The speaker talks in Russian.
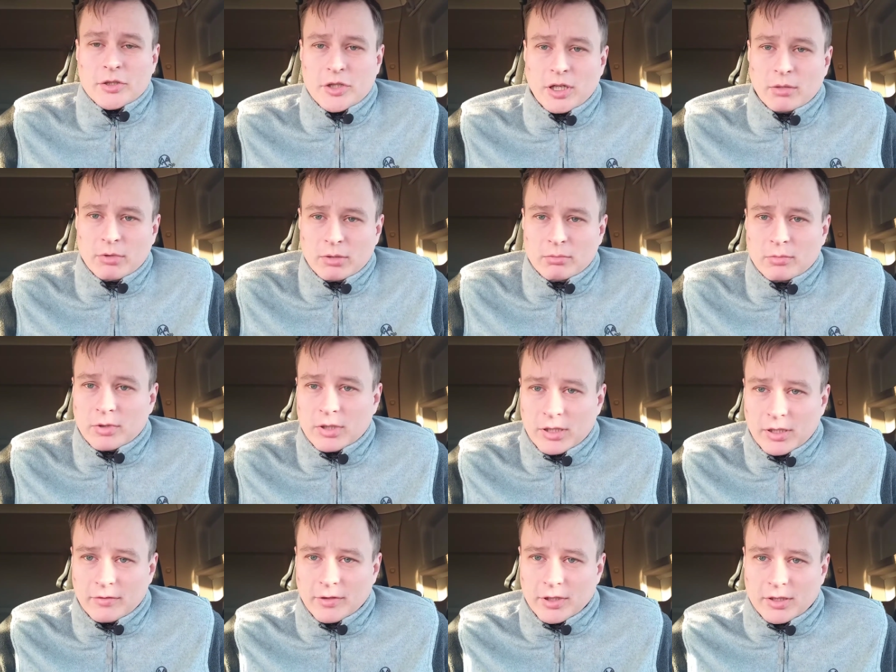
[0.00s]
Чем им
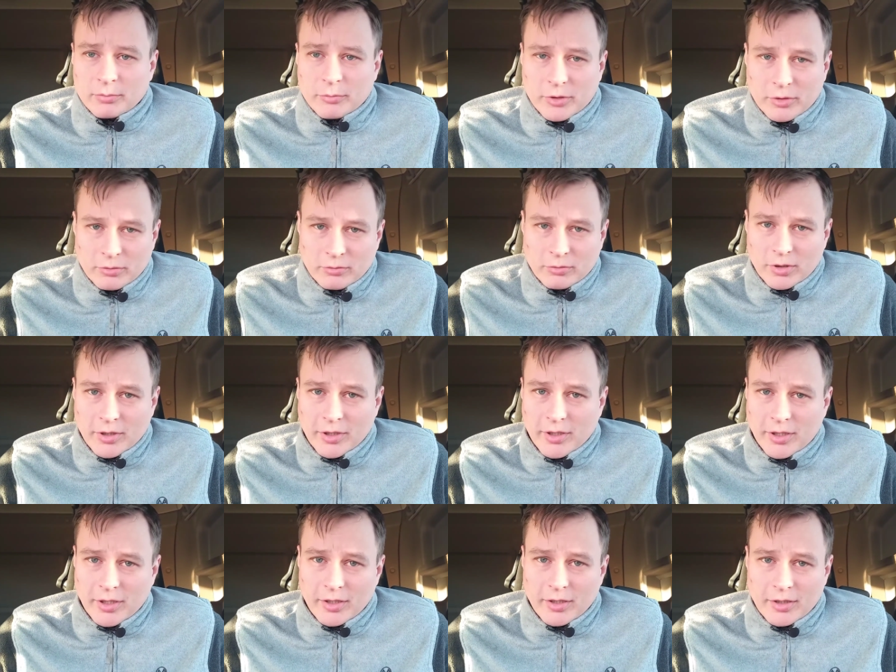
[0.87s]
в этом
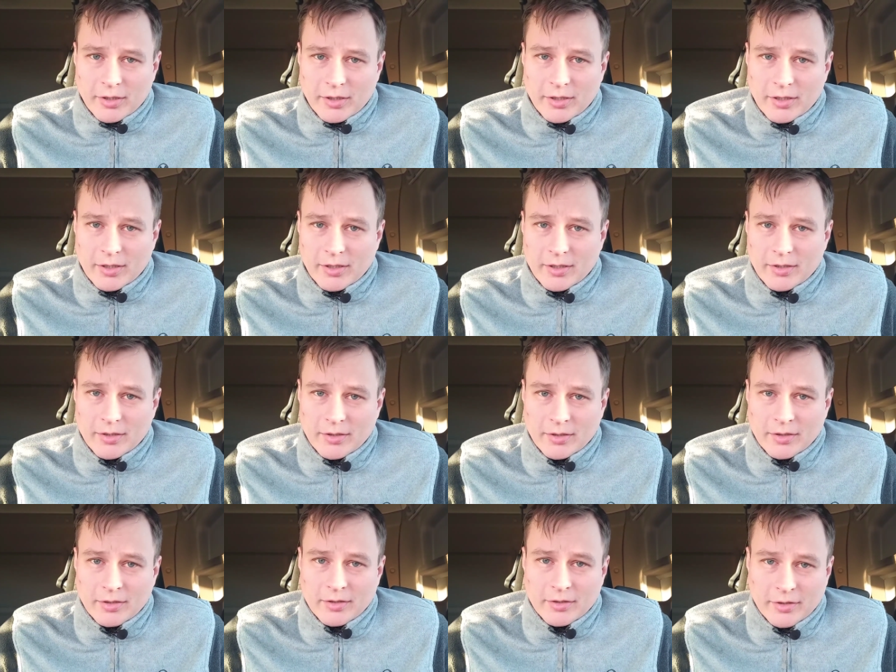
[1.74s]
треугольнике
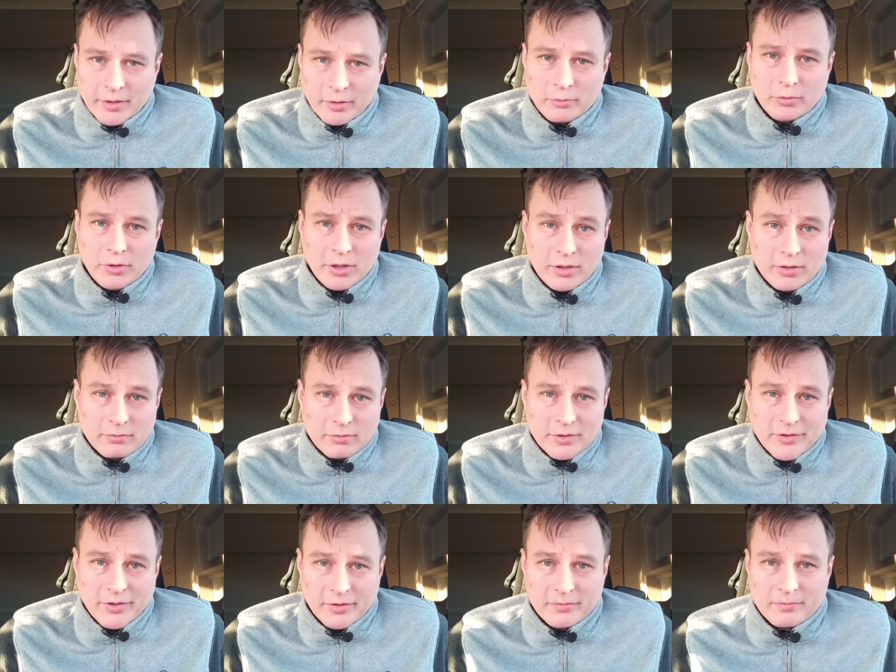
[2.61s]
э,
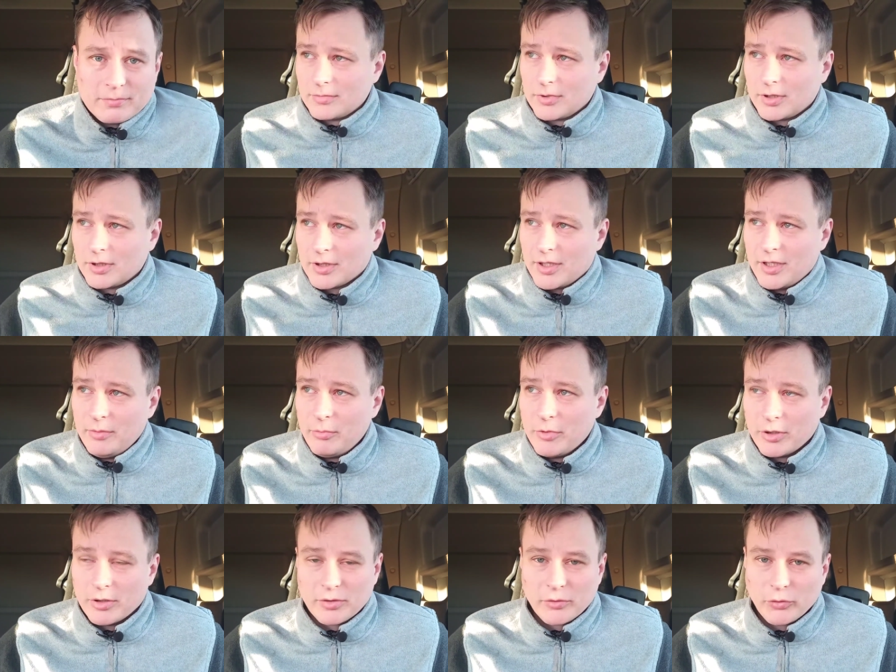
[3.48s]
регулироваться,
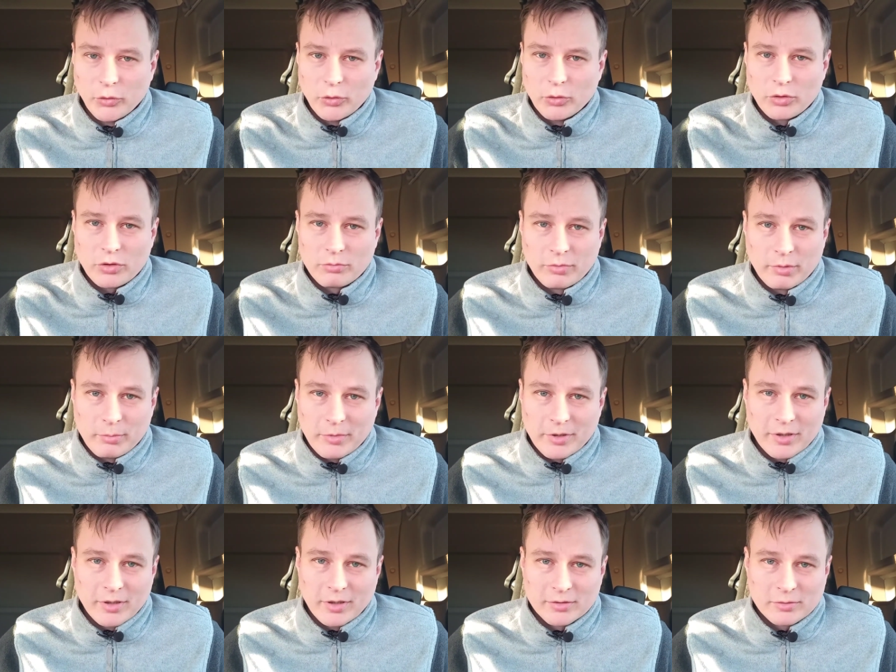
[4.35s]
какими
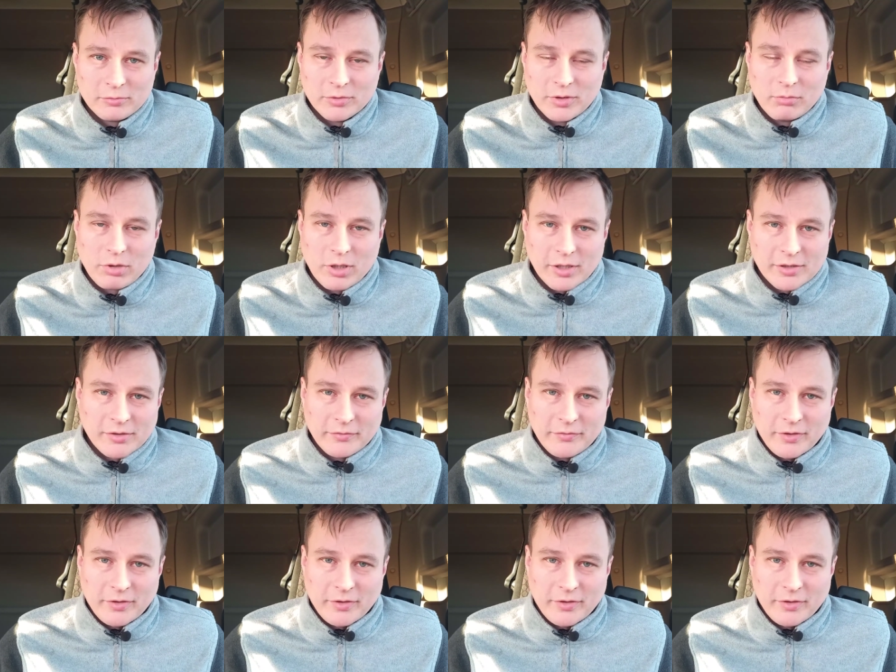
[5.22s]
нормами, откуда брать